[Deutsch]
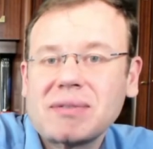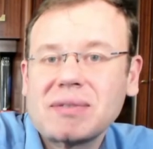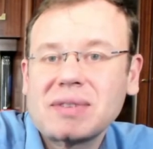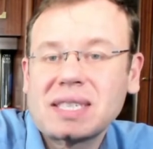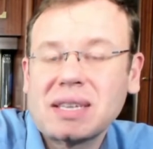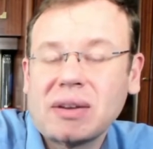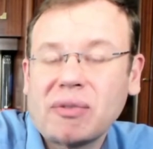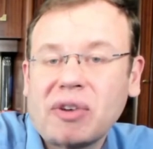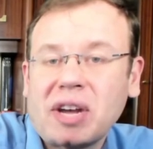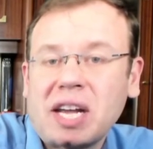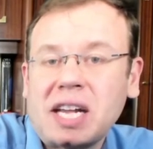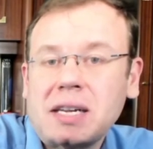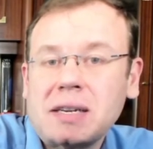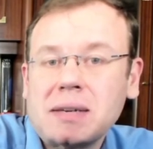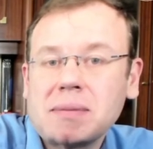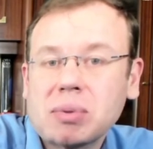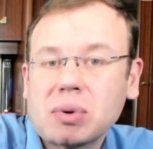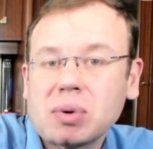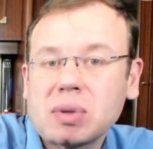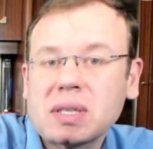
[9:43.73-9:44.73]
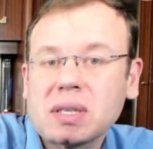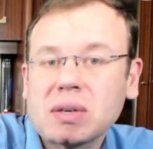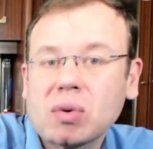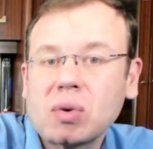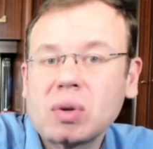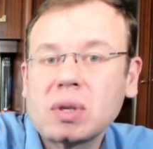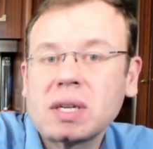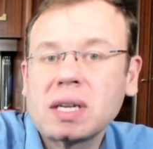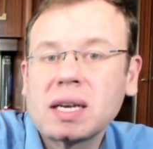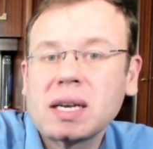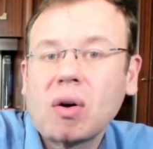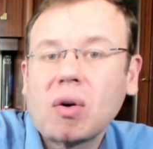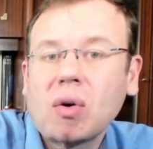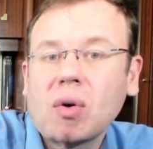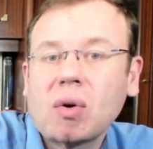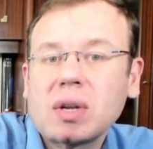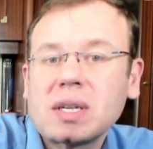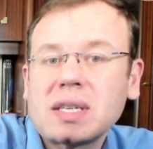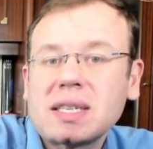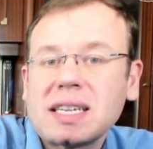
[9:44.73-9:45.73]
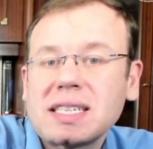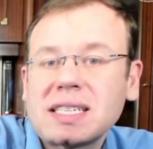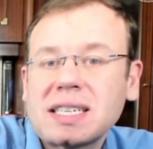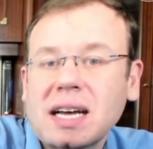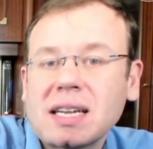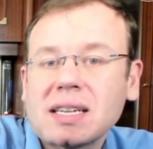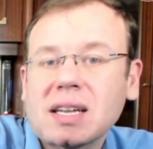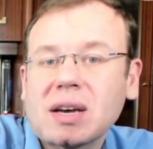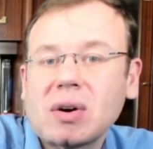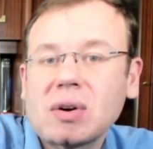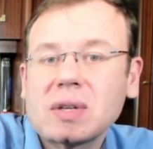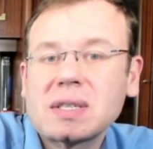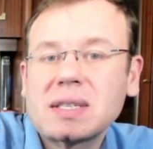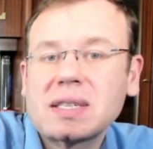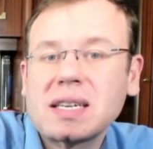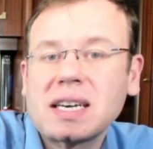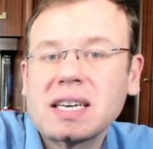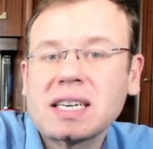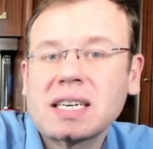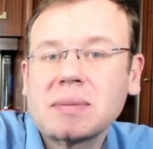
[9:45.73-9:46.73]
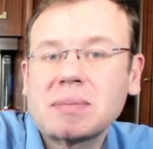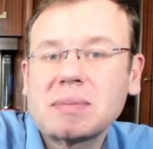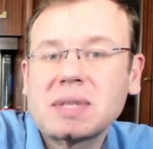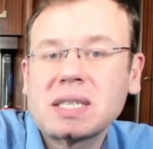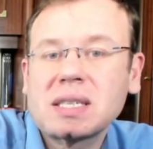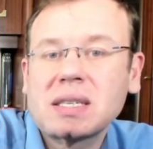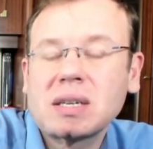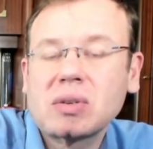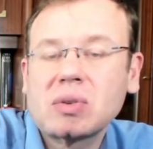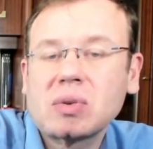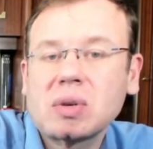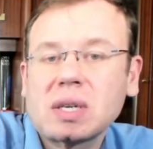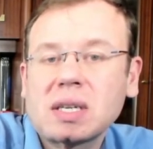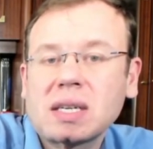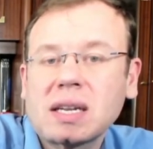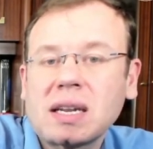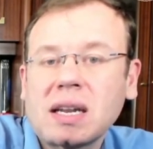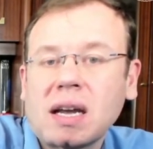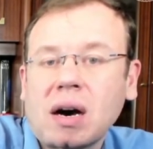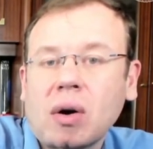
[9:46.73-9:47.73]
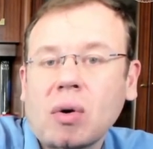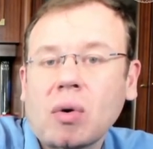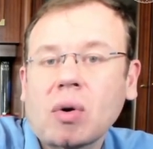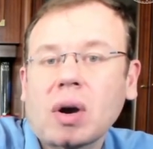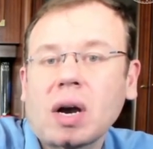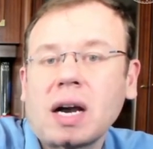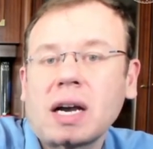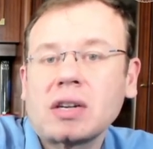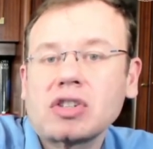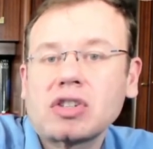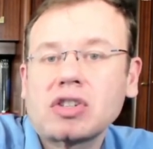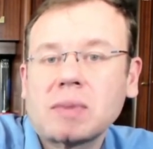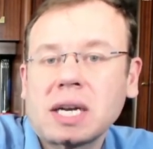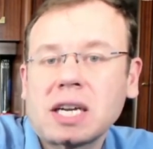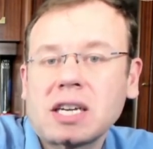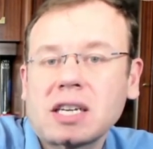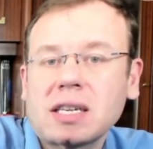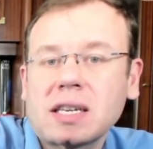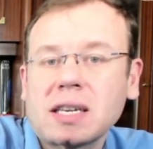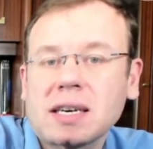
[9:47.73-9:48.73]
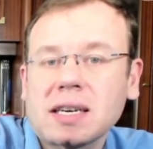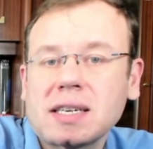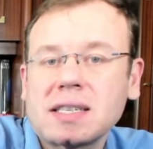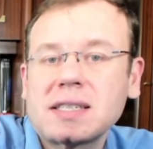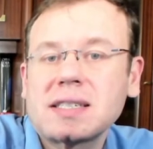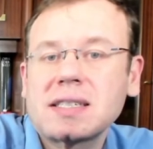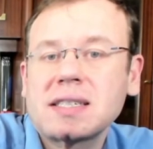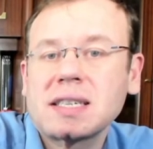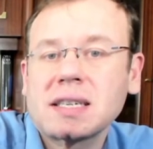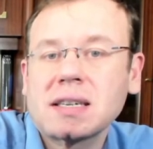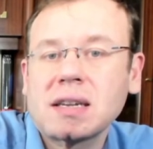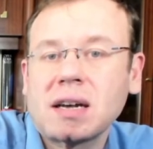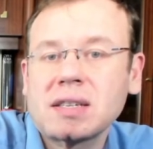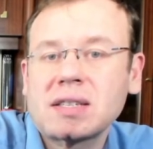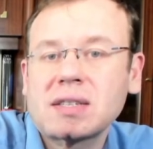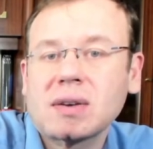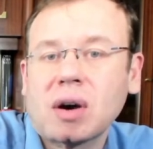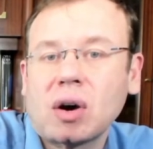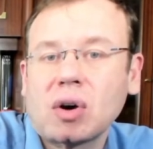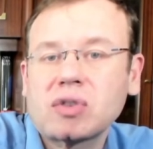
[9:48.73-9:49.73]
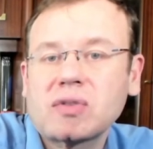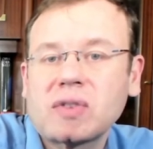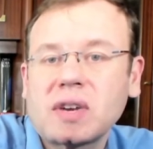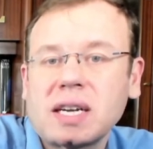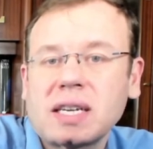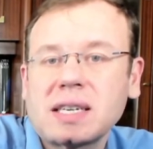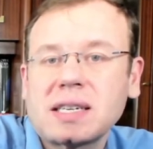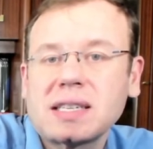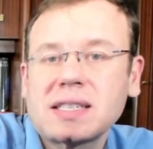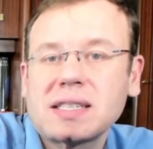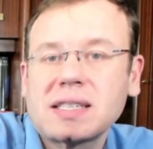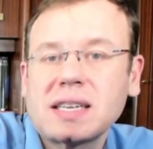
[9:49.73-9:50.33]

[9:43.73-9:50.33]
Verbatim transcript: Zerfällen pro Sekunde und daraus ergibt sich natürlich dann auch ein schlechteres Signal zu Rauschverhältnis.